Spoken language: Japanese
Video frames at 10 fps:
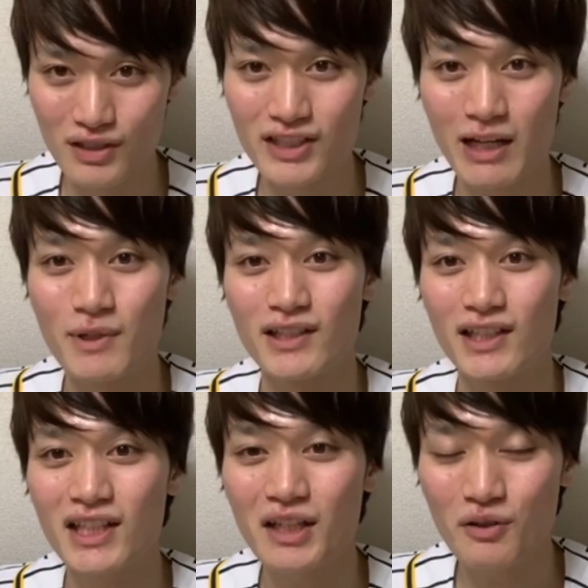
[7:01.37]
りスタメン
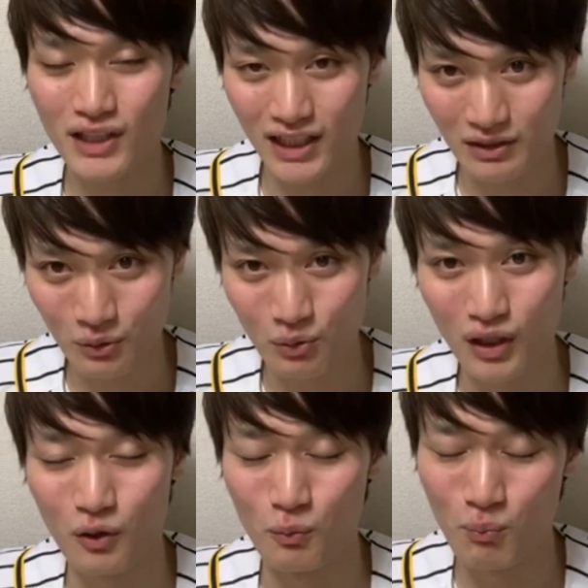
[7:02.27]
で出てくれたってとこ
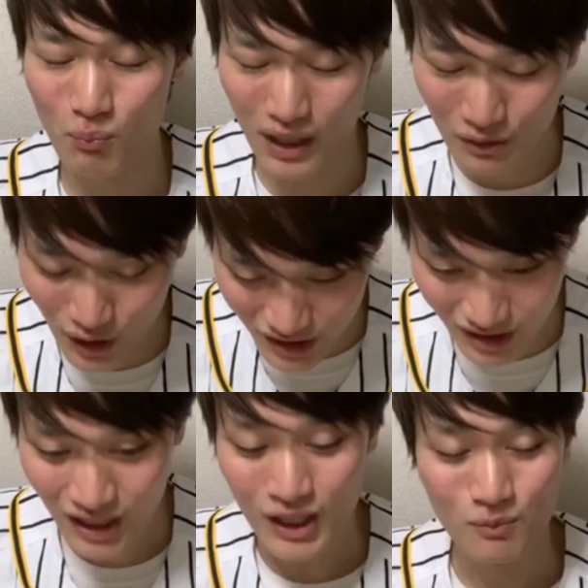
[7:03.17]
ろがほんまに嬉しい。